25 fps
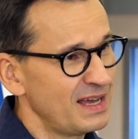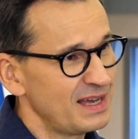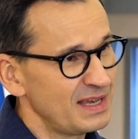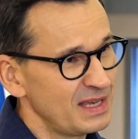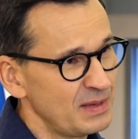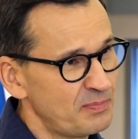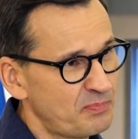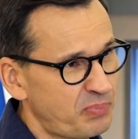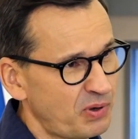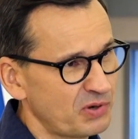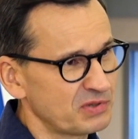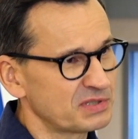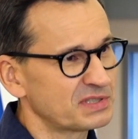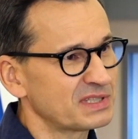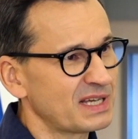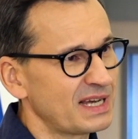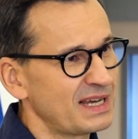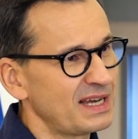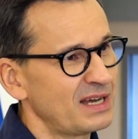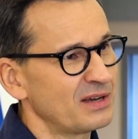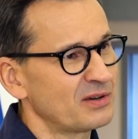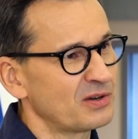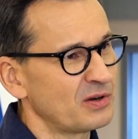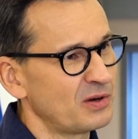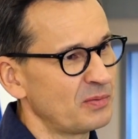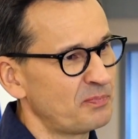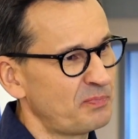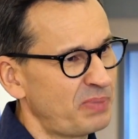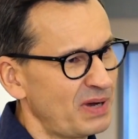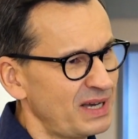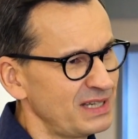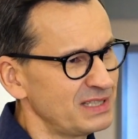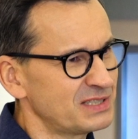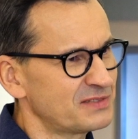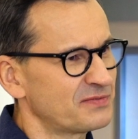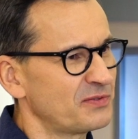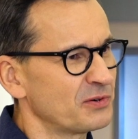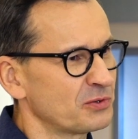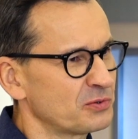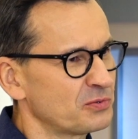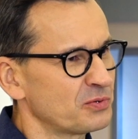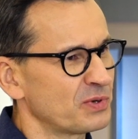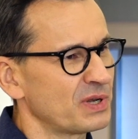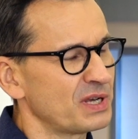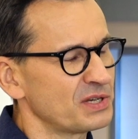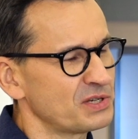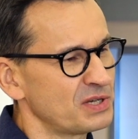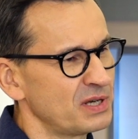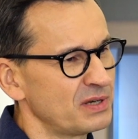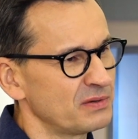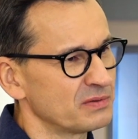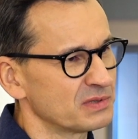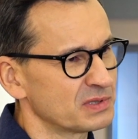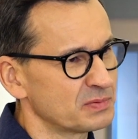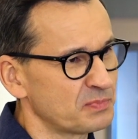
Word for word: i Polska jako państwo, które się